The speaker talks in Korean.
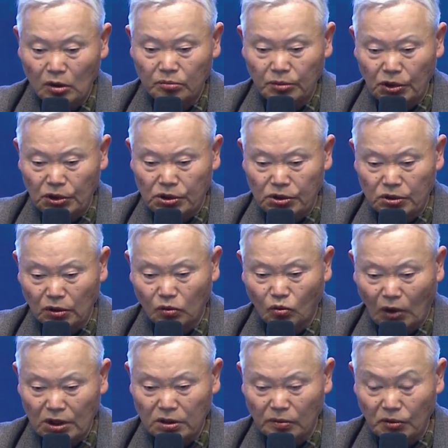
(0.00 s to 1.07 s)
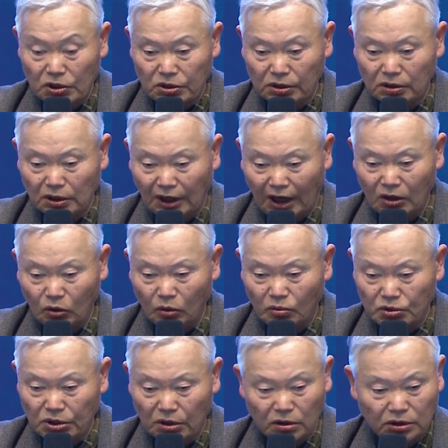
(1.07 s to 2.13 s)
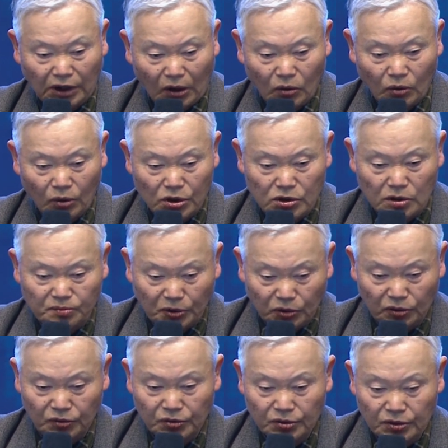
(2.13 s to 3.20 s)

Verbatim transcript: 미시적 관점에서 간도 문제를 다루고 있을 뿐